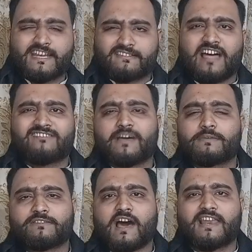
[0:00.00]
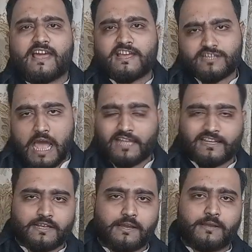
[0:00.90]
एक ताज़ा मिसाल है जहाँ
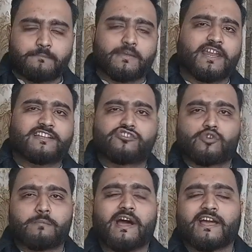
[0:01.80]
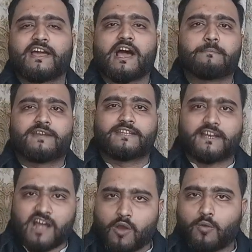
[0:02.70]
तक मेरा तजुर्बा है आपने
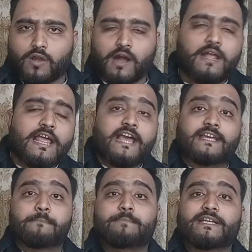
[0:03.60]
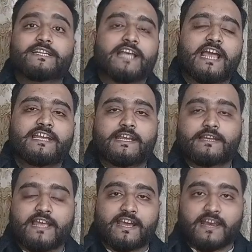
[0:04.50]
देखा होगा कि पी
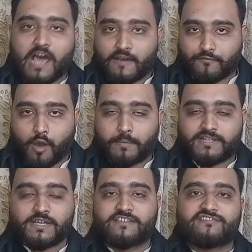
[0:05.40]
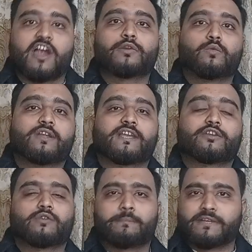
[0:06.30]
के खिलाफ ऑपरेशन स्टार्ट हुआ था
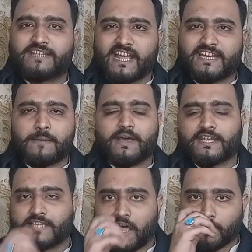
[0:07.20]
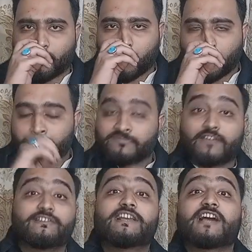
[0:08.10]
क्योंकि पी ने हमारे इदारों को
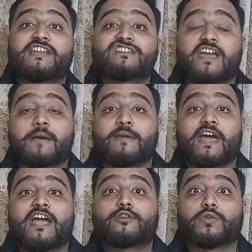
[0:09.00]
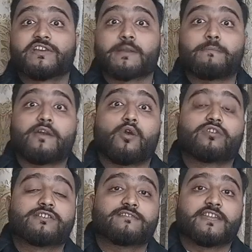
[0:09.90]
तजलील का निशाना बनाया ट्विटर पर
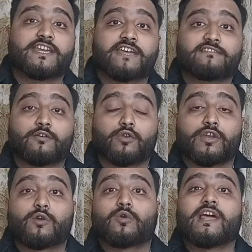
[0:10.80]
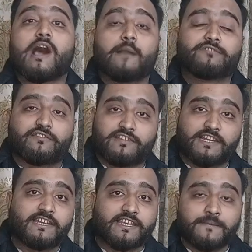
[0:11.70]
और जिस तरीके से उन्होंने खुलेआम
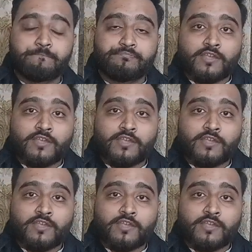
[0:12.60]
तजलील की